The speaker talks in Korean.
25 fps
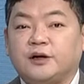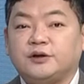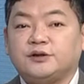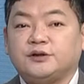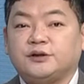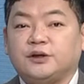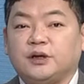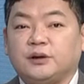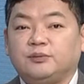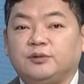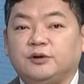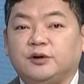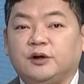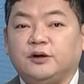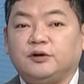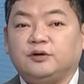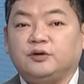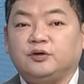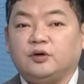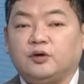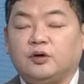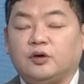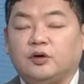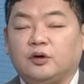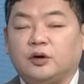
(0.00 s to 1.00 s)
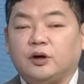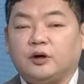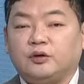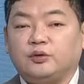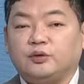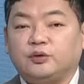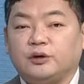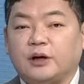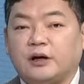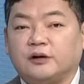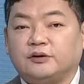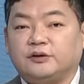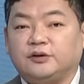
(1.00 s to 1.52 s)
가치 대비해서
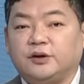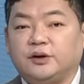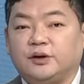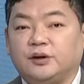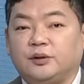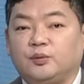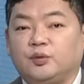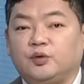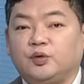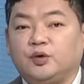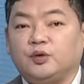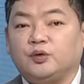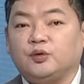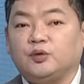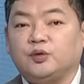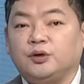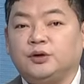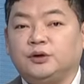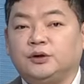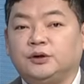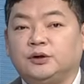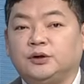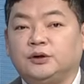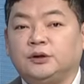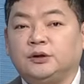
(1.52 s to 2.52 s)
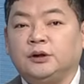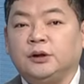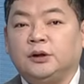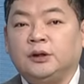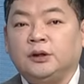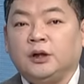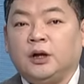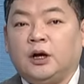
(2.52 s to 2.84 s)
계속 약세를 보이고 있는